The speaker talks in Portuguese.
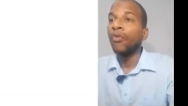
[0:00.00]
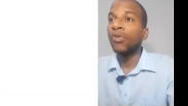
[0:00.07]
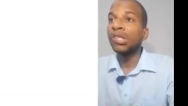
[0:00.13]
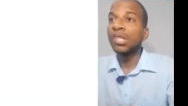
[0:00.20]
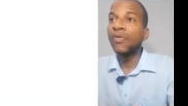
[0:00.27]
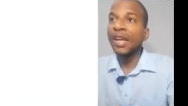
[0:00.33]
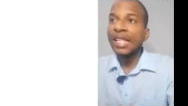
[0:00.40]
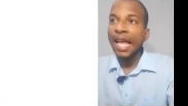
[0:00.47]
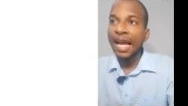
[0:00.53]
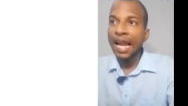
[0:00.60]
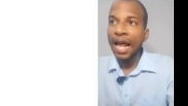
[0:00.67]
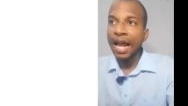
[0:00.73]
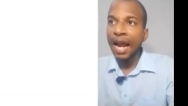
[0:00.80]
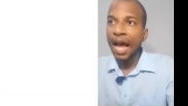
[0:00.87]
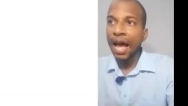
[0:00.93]
Você vai
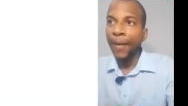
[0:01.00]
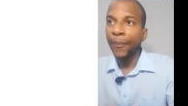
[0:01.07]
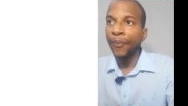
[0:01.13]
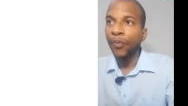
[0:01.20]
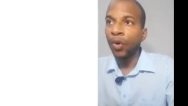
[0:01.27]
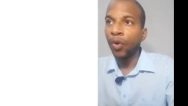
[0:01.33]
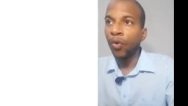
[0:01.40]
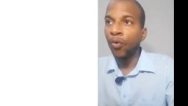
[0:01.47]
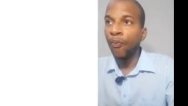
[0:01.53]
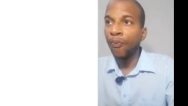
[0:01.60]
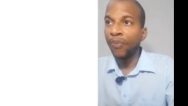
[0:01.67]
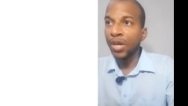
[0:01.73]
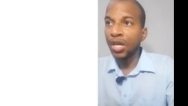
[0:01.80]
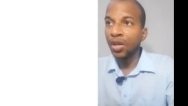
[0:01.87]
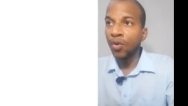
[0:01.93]
declarar um
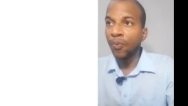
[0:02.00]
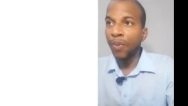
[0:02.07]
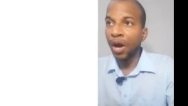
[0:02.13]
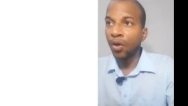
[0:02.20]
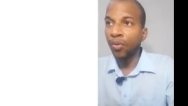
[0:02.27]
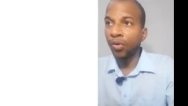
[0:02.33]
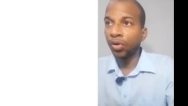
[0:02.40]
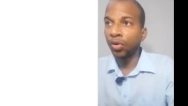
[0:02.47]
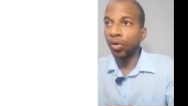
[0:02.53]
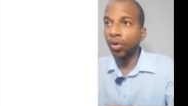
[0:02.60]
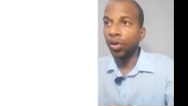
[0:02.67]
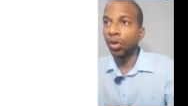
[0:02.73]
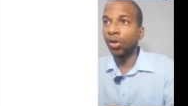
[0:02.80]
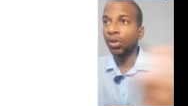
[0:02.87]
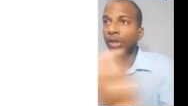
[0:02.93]
pino para o
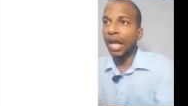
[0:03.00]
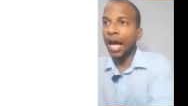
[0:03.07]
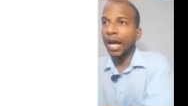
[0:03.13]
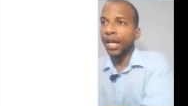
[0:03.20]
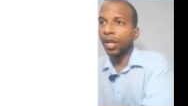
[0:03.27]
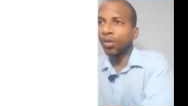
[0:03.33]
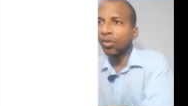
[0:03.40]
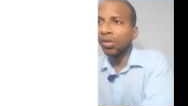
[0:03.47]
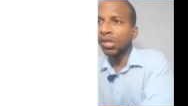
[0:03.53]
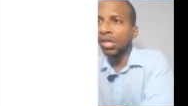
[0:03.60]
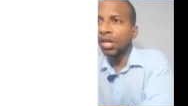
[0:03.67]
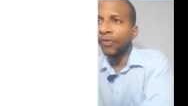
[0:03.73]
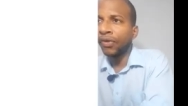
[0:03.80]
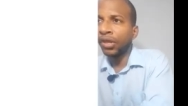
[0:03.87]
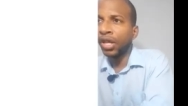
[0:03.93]
motor, tá?
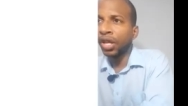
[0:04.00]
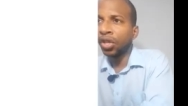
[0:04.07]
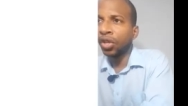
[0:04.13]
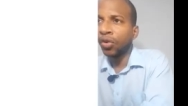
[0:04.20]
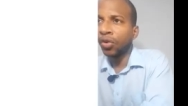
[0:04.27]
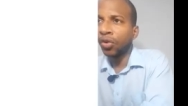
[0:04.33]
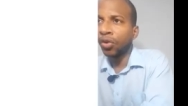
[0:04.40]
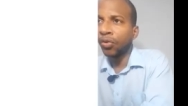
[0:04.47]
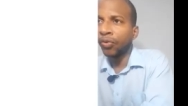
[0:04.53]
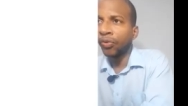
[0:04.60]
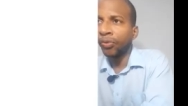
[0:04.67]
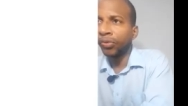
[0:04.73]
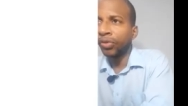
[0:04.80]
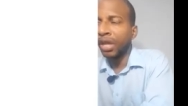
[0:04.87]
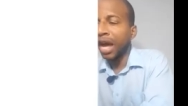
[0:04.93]
Inclusive, deixa eu
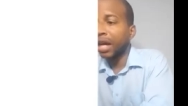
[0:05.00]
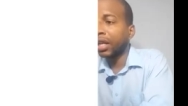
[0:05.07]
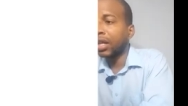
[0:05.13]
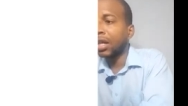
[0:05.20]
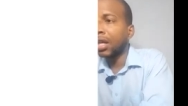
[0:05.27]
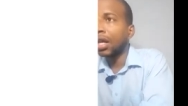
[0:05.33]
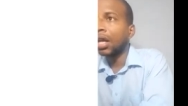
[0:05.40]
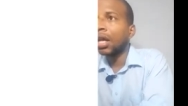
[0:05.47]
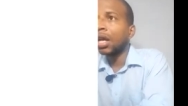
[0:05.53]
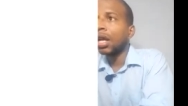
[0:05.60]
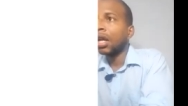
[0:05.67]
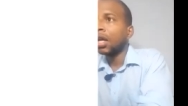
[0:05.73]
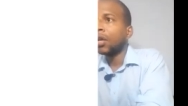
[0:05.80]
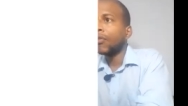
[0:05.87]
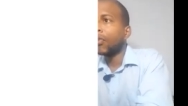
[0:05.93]
mudar aqui
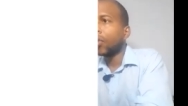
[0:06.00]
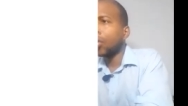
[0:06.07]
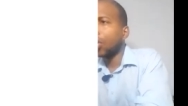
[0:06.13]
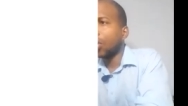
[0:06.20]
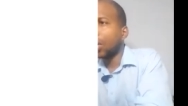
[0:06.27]
e vou